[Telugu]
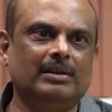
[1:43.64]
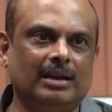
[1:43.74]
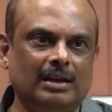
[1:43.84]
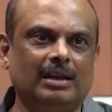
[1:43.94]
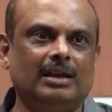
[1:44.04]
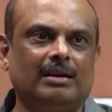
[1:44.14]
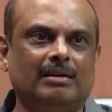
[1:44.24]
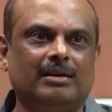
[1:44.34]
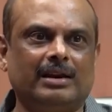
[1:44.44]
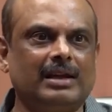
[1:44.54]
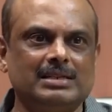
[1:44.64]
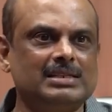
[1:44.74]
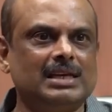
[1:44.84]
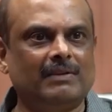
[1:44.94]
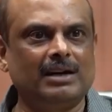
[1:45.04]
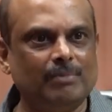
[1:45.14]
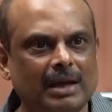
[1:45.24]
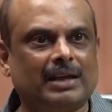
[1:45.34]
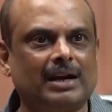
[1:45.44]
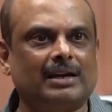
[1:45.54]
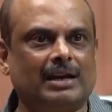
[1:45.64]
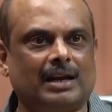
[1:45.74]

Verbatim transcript: దాన్ని ట్రిగర్ చేసామంటే మాది కరెక్ట్